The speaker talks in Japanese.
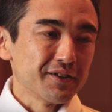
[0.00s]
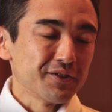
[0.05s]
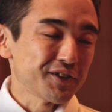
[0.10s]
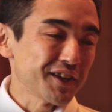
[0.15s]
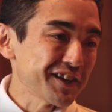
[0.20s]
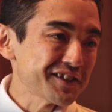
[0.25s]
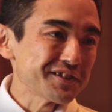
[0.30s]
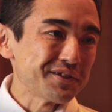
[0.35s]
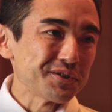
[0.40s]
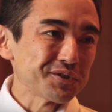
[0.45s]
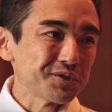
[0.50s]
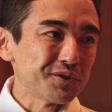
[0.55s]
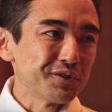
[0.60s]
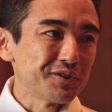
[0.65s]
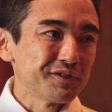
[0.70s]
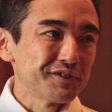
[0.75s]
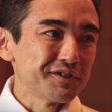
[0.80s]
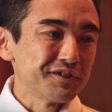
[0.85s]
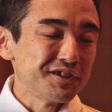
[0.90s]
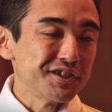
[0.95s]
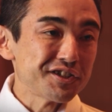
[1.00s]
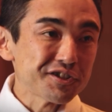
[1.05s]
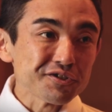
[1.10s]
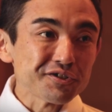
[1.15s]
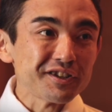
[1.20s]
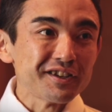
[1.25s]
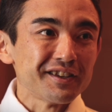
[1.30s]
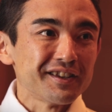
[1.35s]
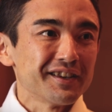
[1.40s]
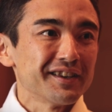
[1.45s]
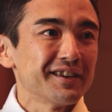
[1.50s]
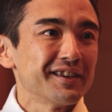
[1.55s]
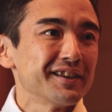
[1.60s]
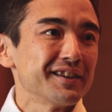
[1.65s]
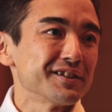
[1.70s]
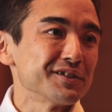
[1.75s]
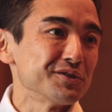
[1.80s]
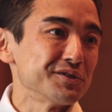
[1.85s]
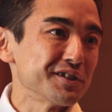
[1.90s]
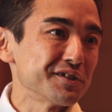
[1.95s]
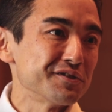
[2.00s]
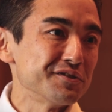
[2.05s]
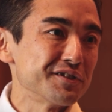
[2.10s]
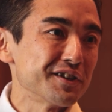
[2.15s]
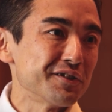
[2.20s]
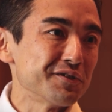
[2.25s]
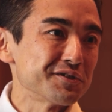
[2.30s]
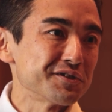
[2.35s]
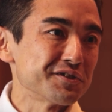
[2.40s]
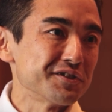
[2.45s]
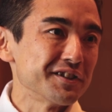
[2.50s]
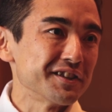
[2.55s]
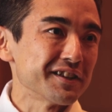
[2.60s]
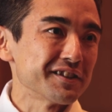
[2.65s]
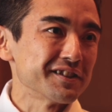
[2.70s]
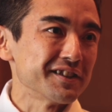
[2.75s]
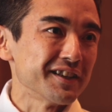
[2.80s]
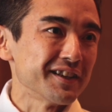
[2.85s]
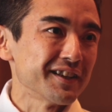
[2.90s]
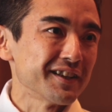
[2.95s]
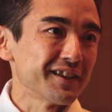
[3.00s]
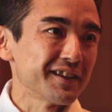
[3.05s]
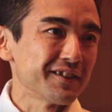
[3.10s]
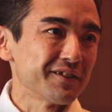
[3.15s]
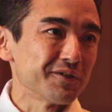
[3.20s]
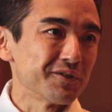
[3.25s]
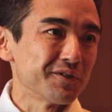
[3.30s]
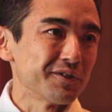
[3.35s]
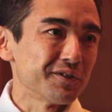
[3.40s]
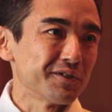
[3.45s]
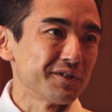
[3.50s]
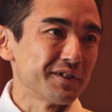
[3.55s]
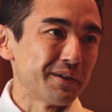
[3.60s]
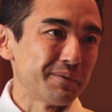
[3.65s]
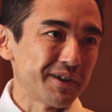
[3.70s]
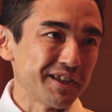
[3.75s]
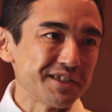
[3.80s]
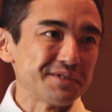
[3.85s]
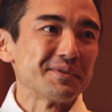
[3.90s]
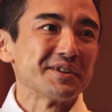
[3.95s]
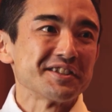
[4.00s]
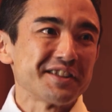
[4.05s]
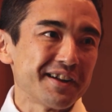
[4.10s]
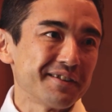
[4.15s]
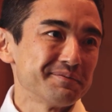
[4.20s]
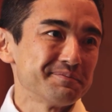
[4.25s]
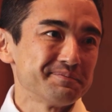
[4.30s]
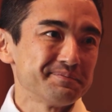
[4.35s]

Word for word: お客様と一緒にそんな空間を作りたくてこの名前にしました